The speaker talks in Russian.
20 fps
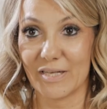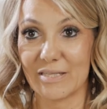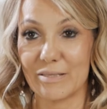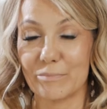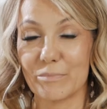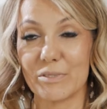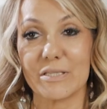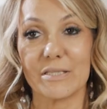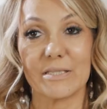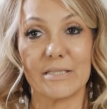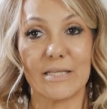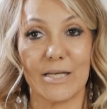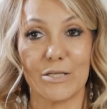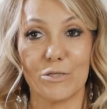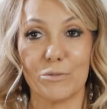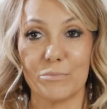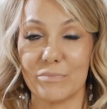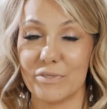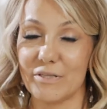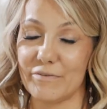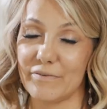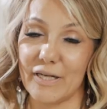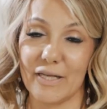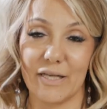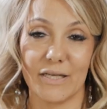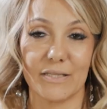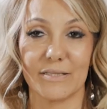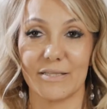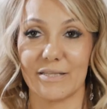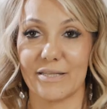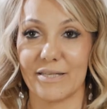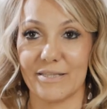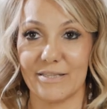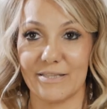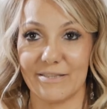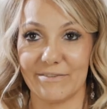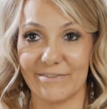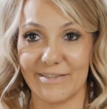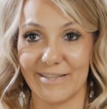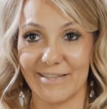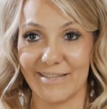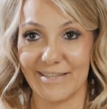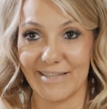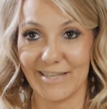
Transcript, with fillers: где мы создаем невероятно красивые